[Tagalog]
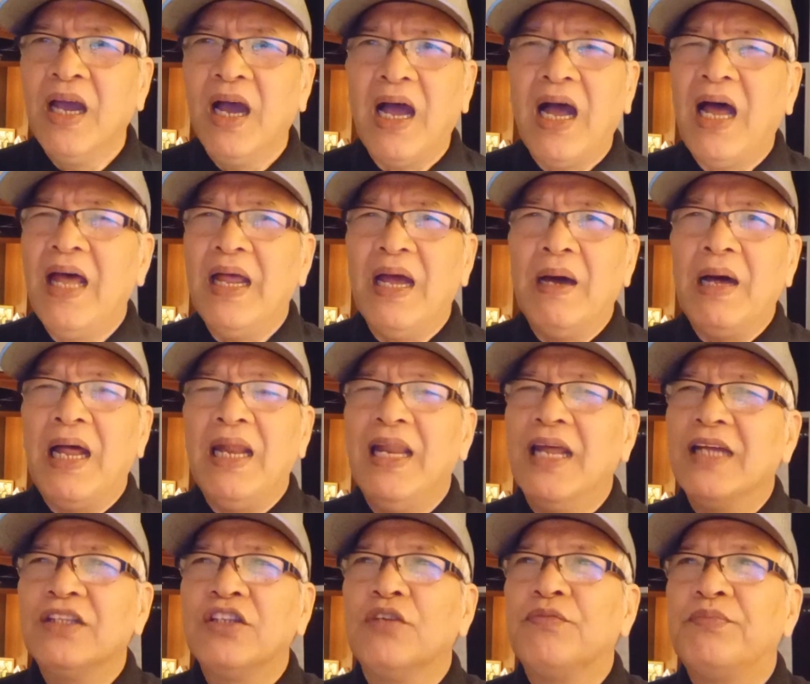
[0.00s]
a, a
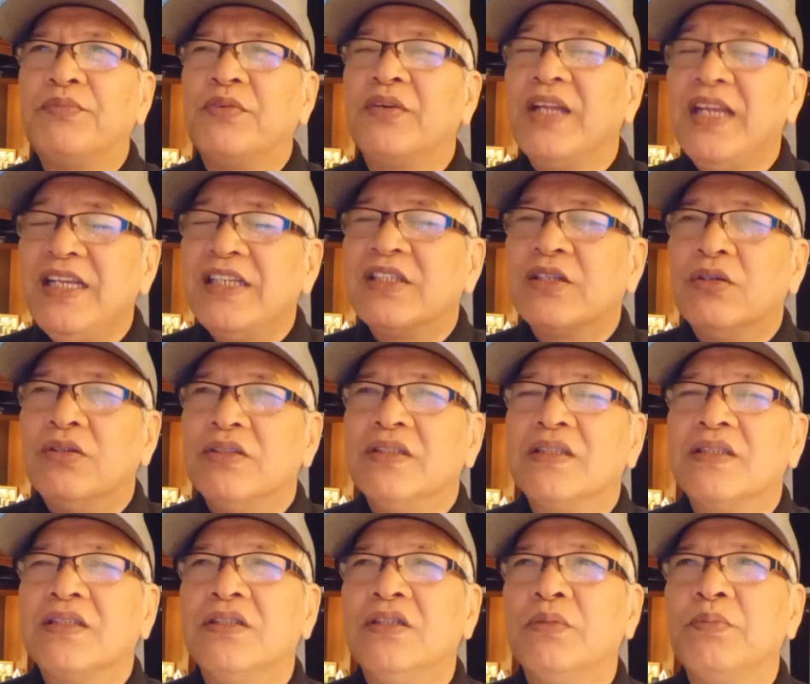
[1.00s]
lot of
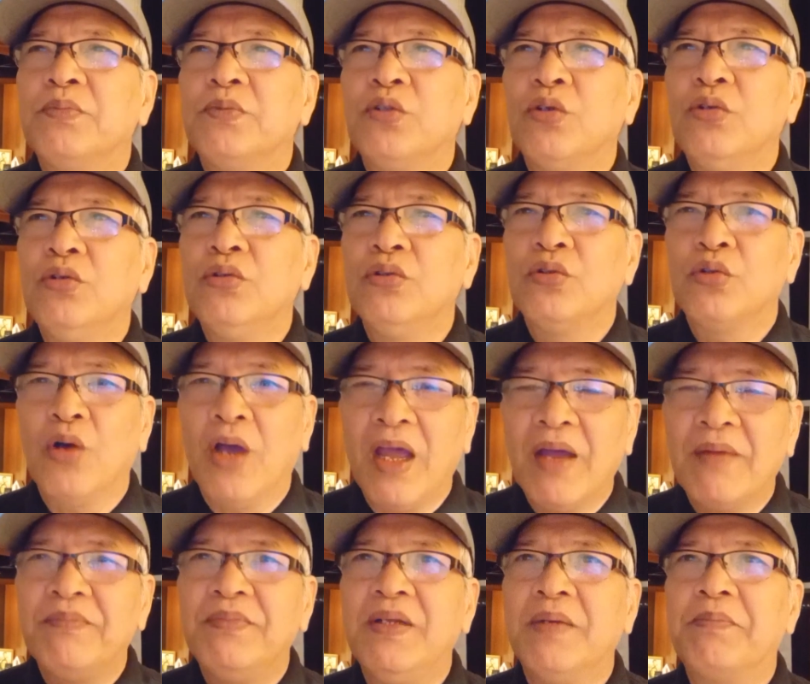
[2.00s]
reasons to, to to
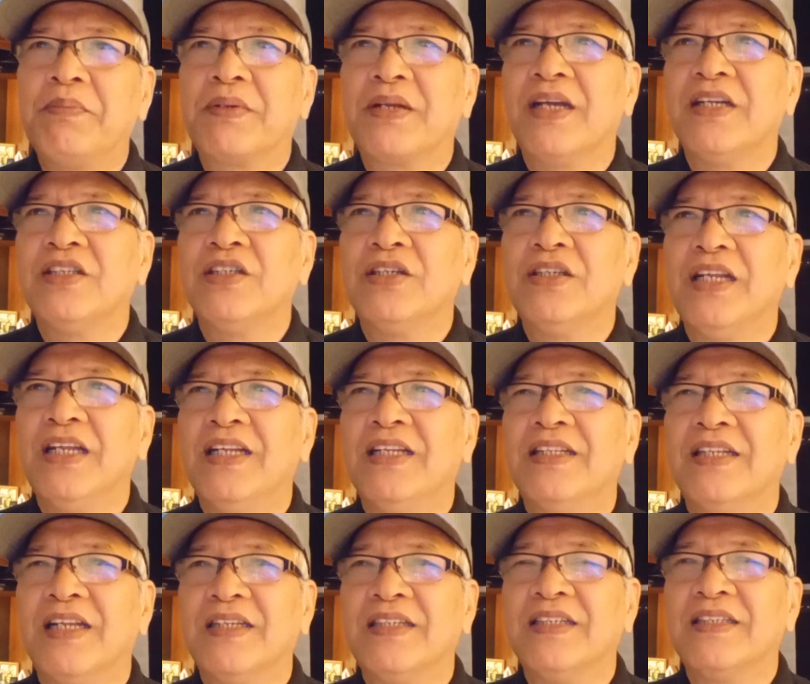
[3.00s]
have depression and
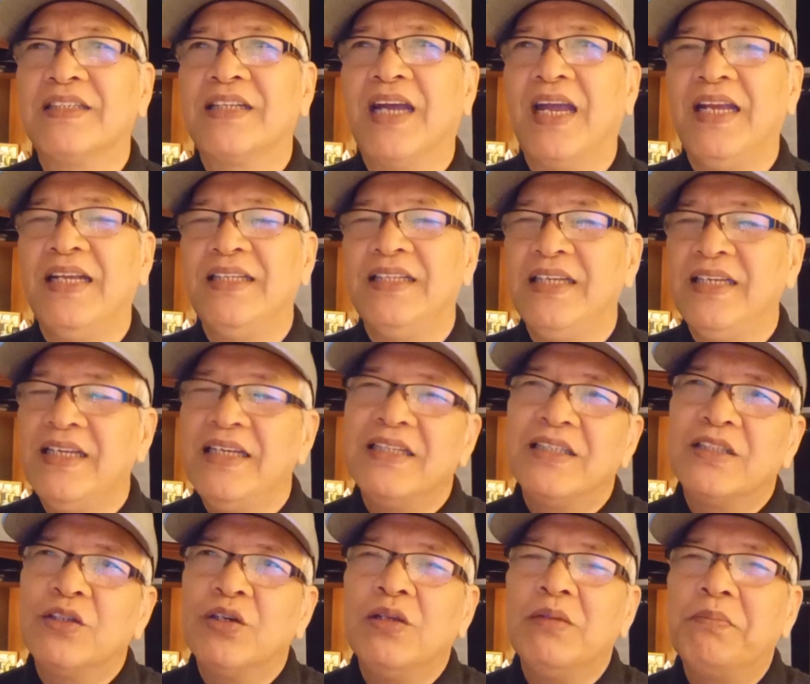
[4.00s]
anxiety
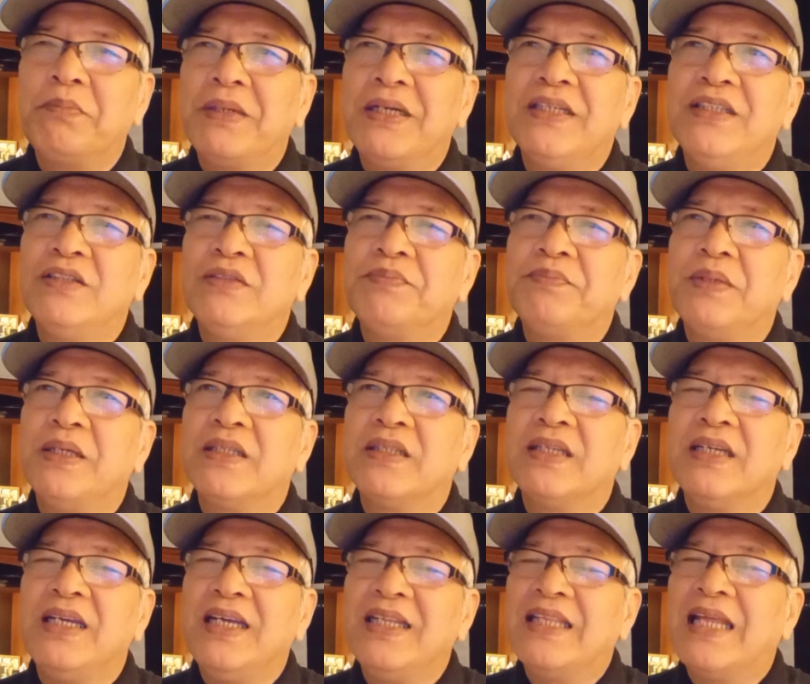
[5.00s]
it's all part of it
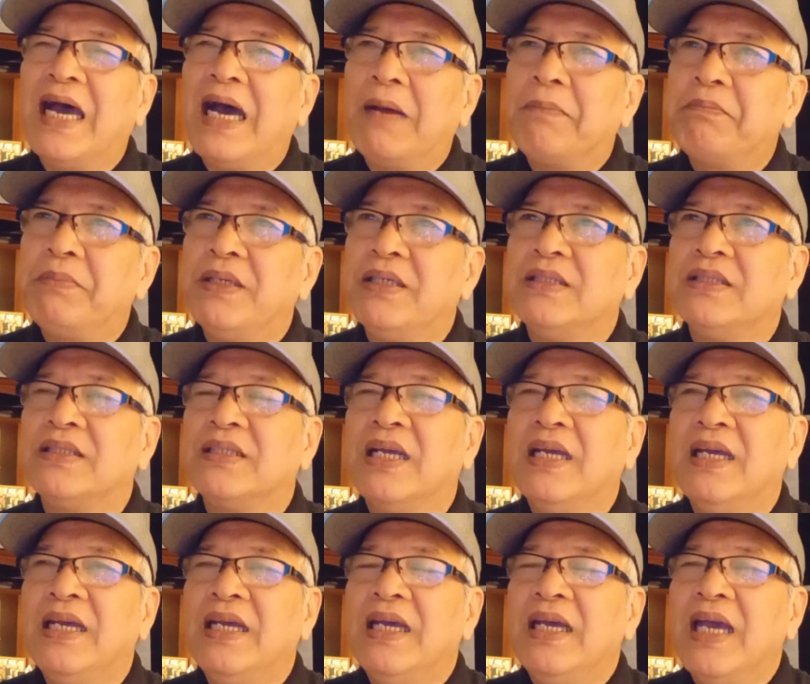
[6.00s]
it happens
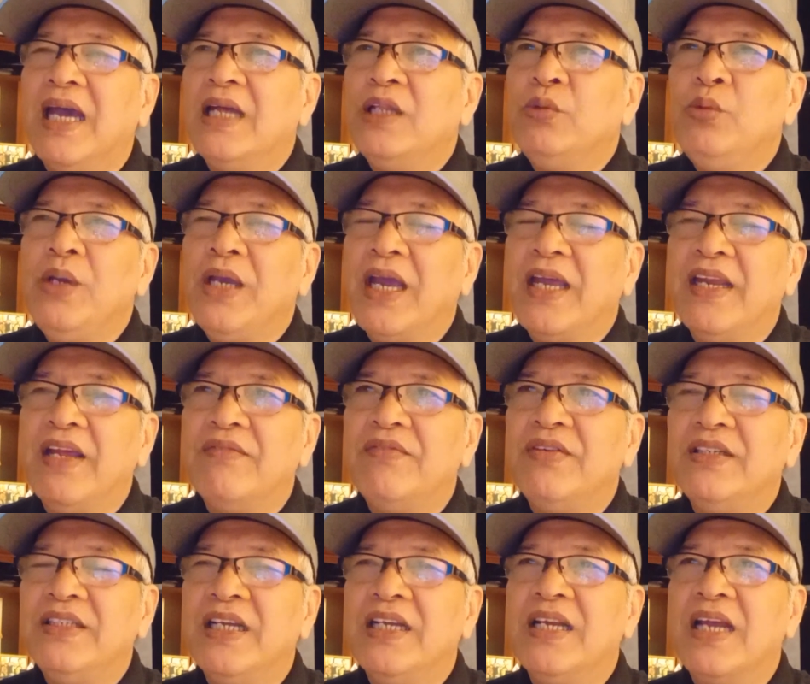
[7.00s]
and we can never
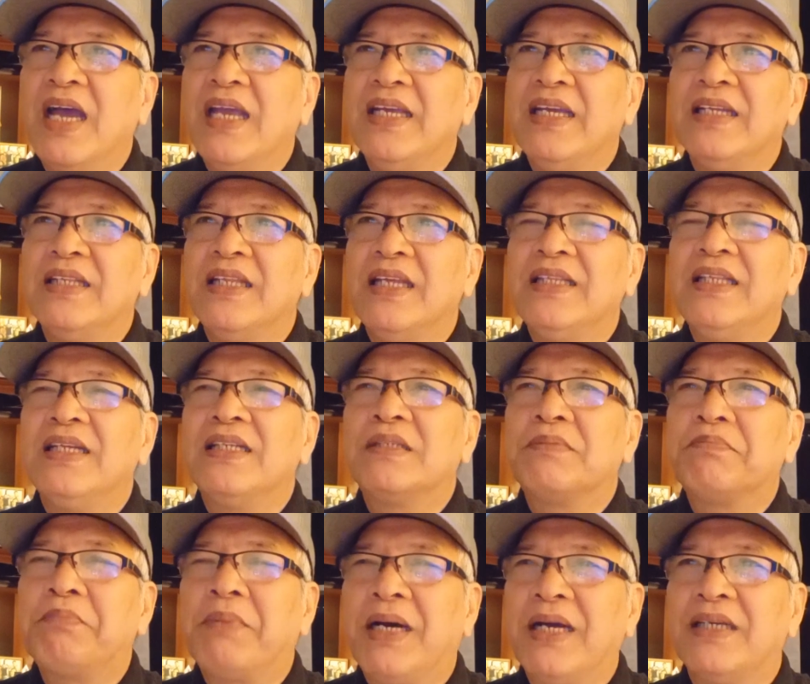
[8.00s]
deny it it is
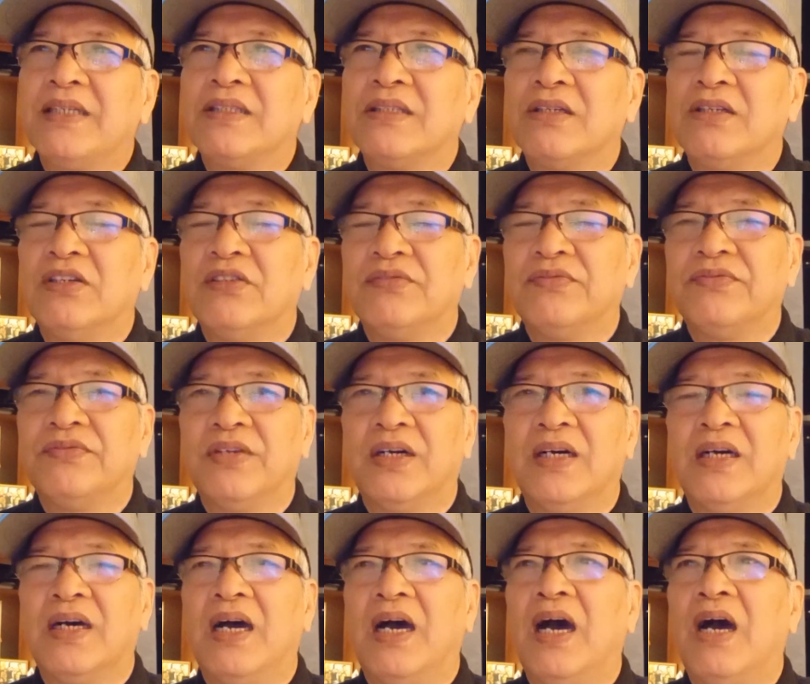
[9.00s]
part of
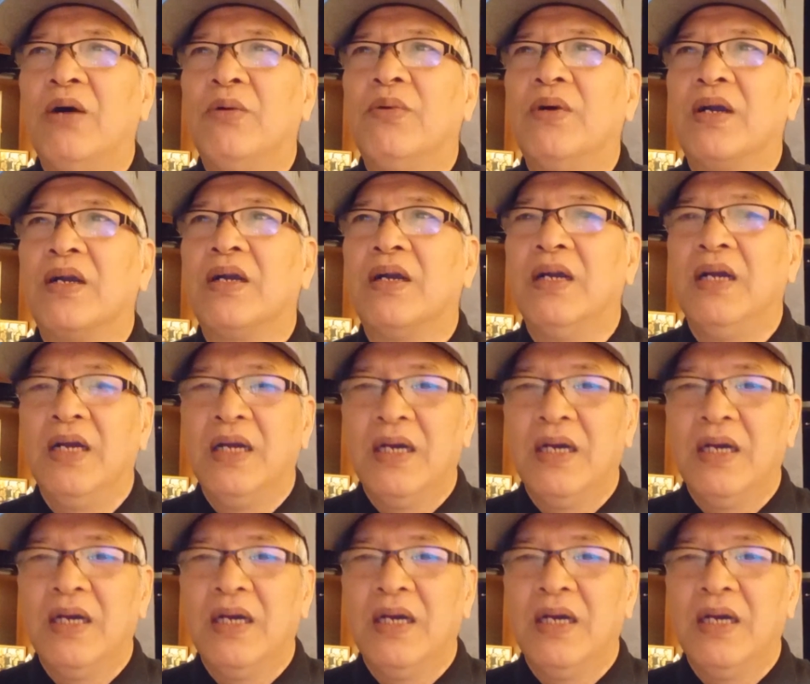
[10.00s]
uh, our